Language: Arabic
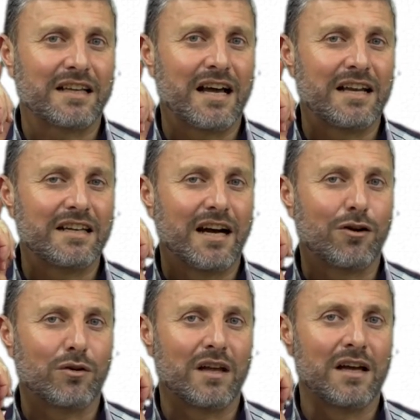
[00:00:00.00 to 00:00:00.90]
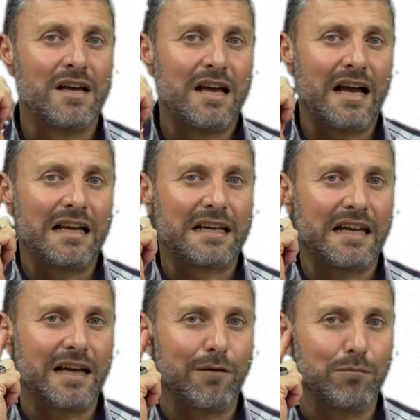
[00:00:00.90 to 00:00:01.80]
أن يأخذ
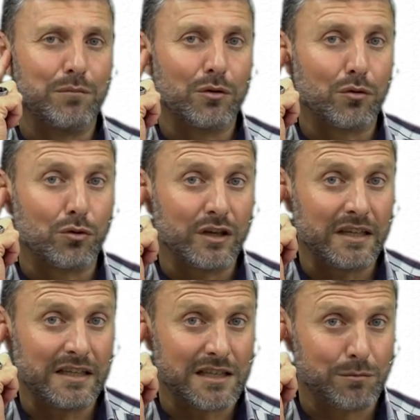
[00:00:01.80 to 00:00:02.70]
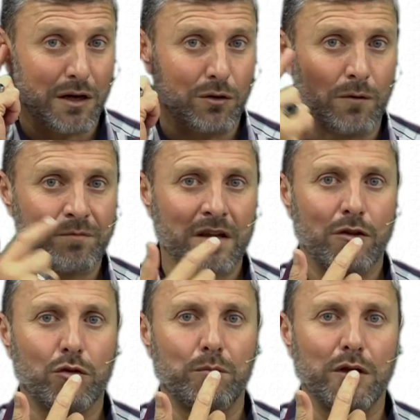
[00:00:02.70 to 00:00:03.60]
الكلام بأذنه يسمعه
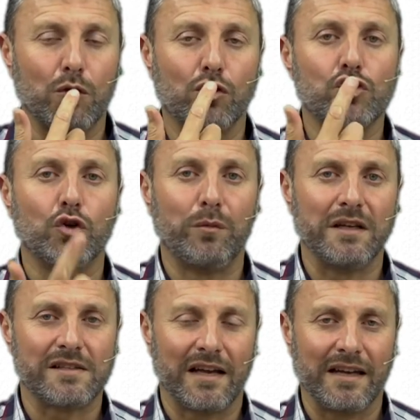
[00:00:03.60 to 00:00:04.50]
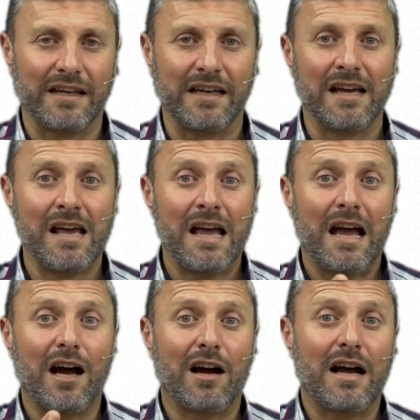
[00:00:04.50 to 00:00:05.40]
ثم يخرجه بلسانه ه...